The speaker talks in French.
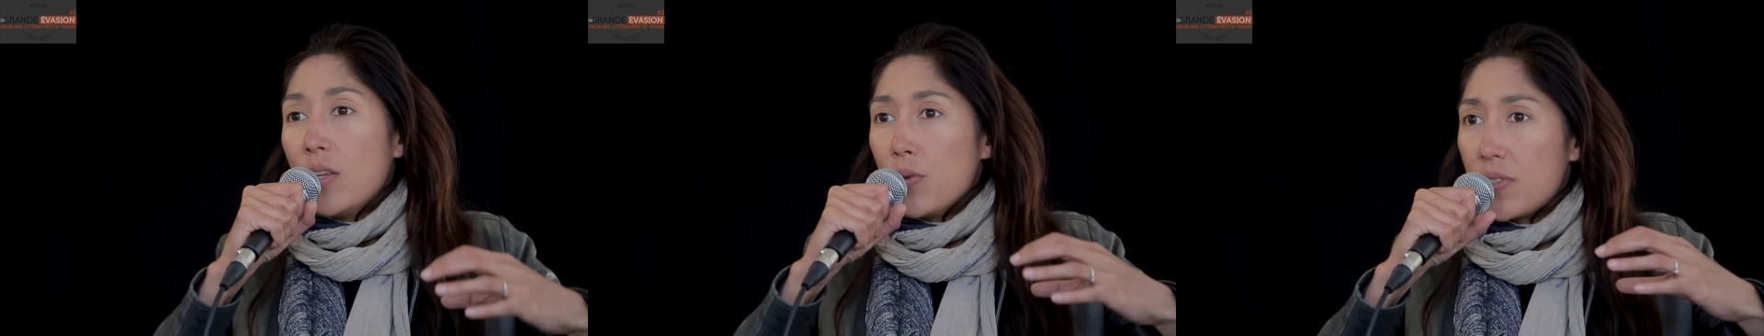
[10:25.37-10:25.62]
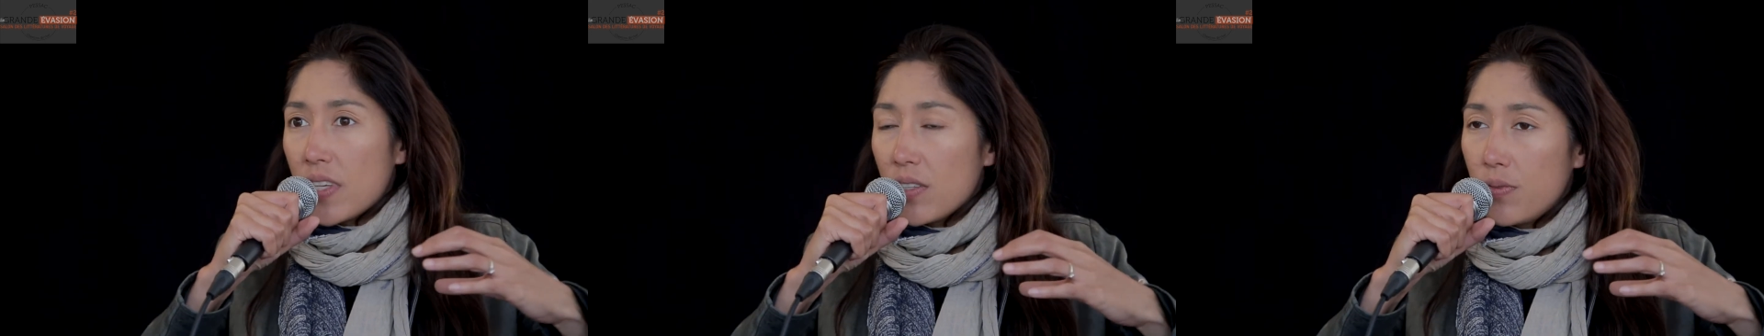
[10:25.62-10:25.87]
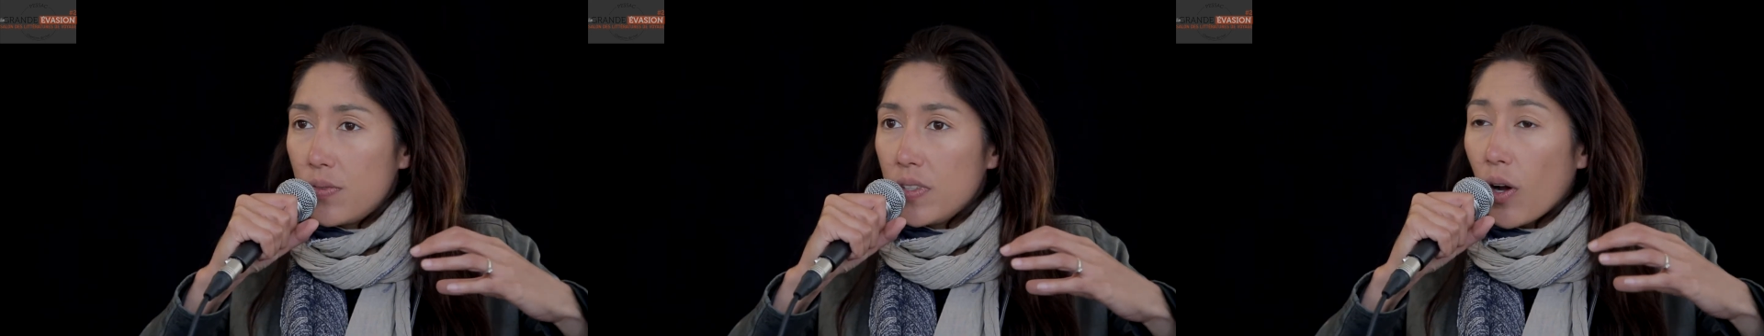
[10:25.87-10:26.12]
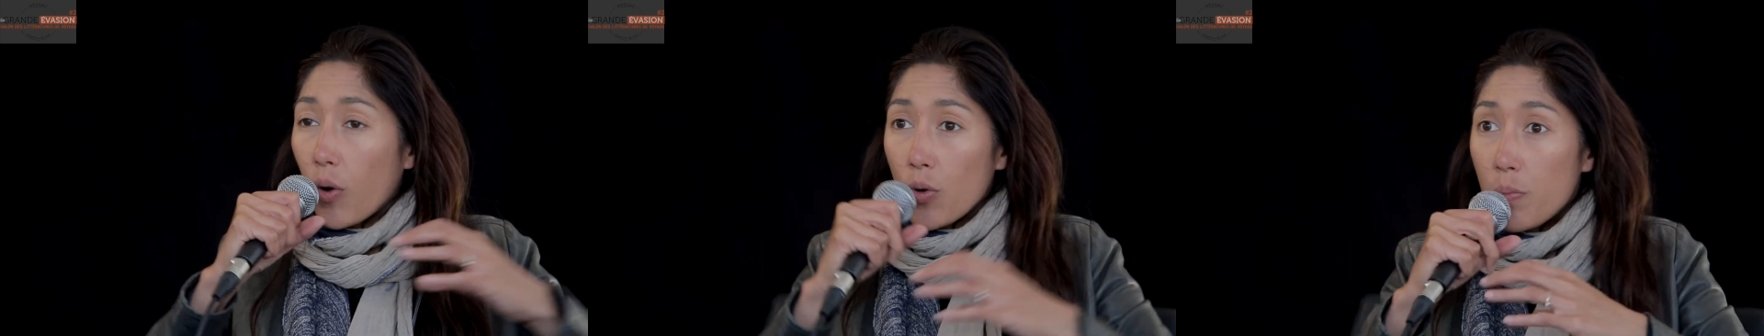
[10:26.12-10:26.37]
de cette
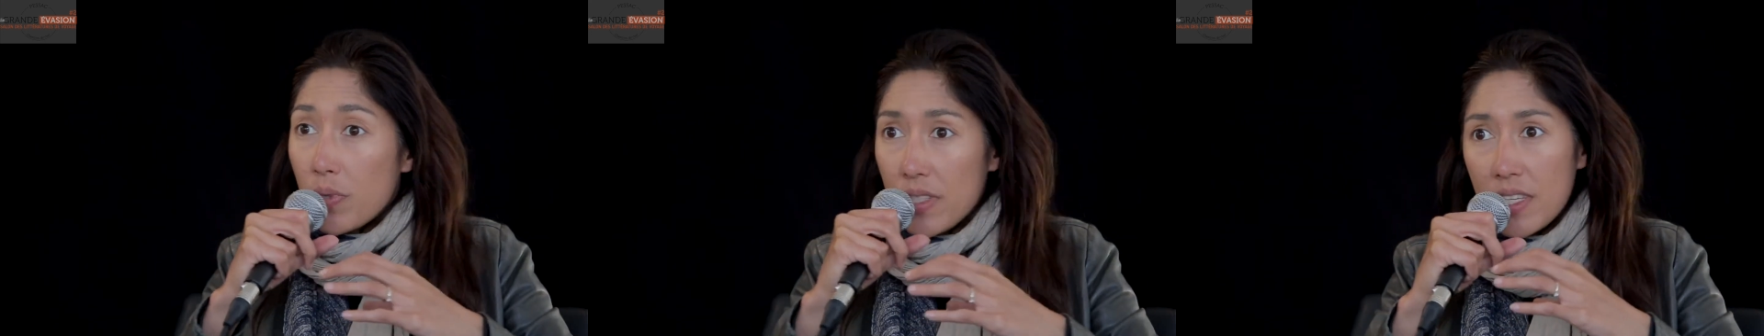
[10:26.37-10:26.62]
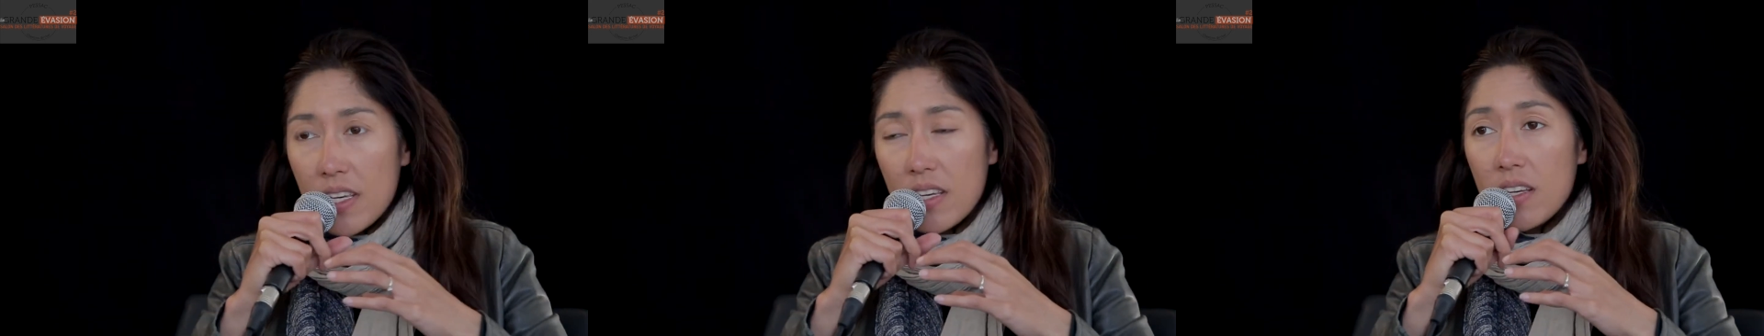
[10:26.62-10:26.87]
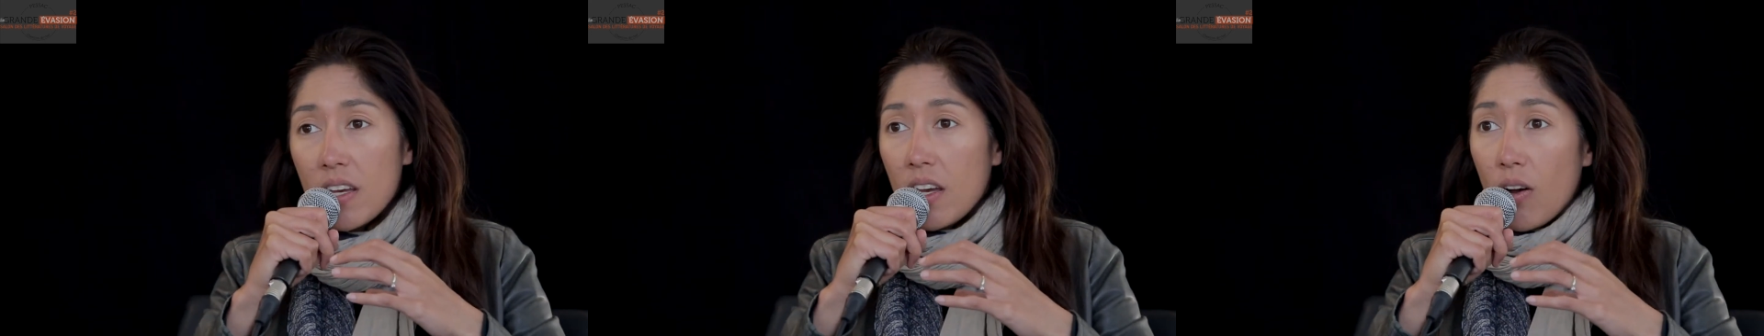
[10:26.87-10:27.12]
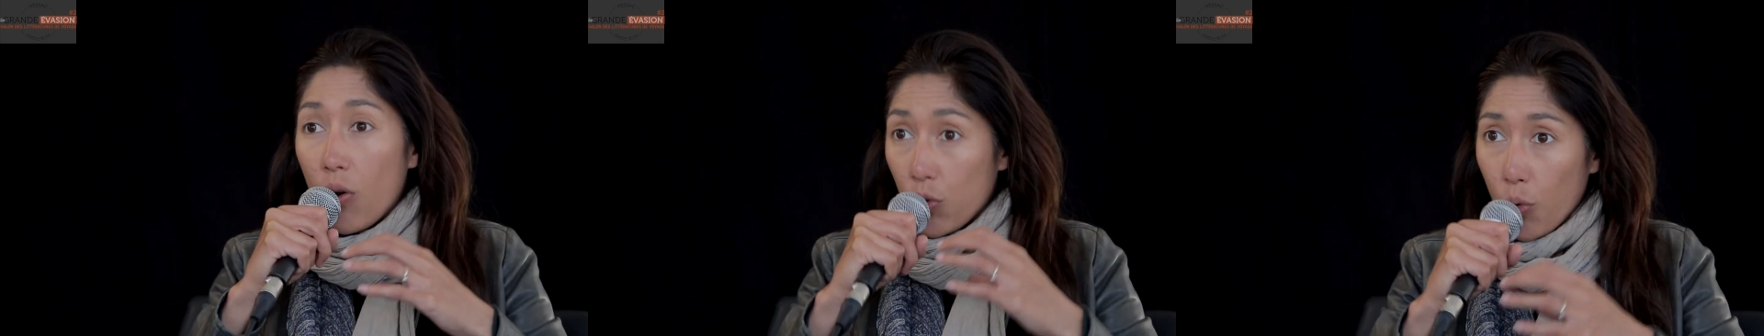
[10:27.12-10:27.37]
vie repliée
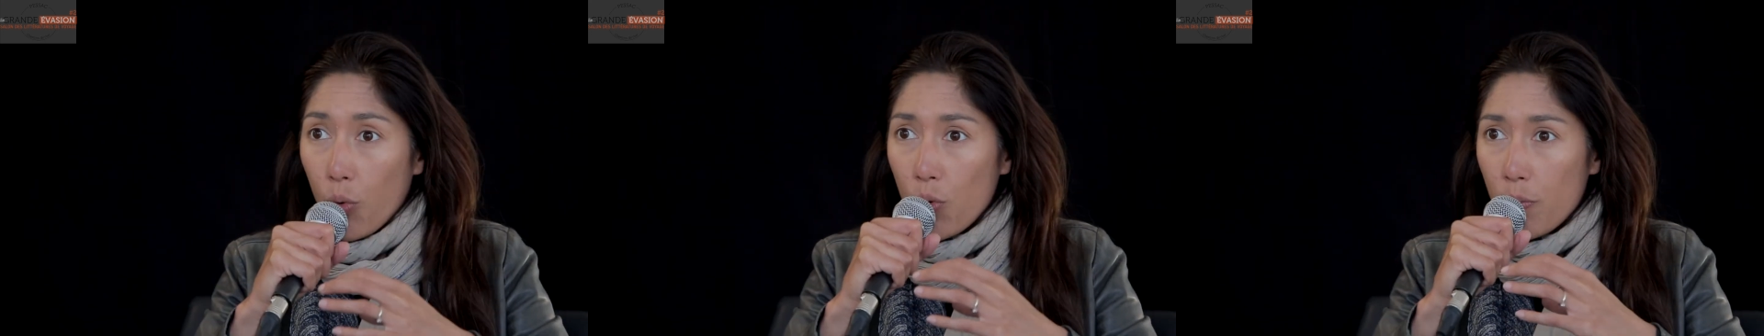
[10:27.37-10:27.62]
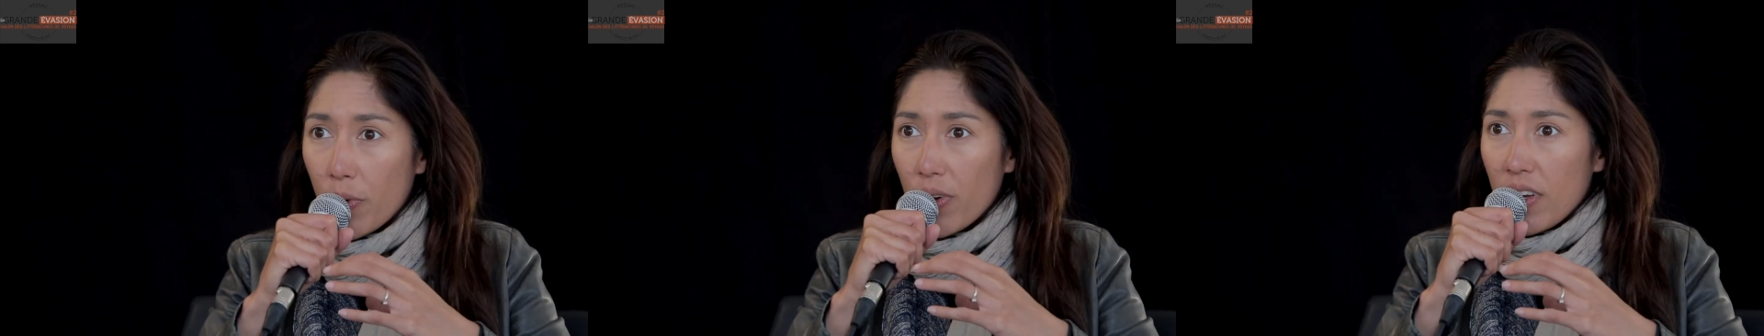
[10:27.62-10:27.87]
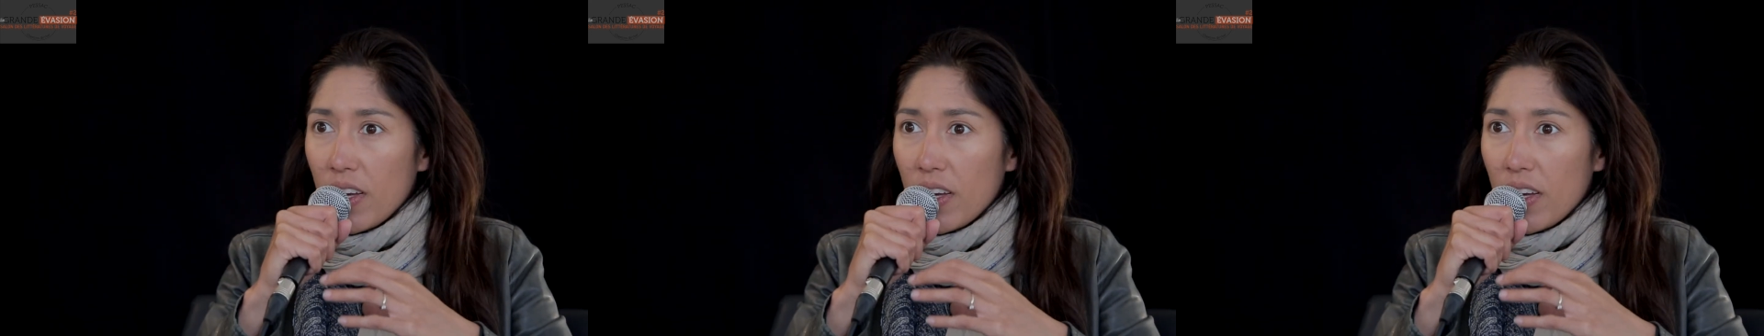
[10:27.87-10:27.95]
en groupe.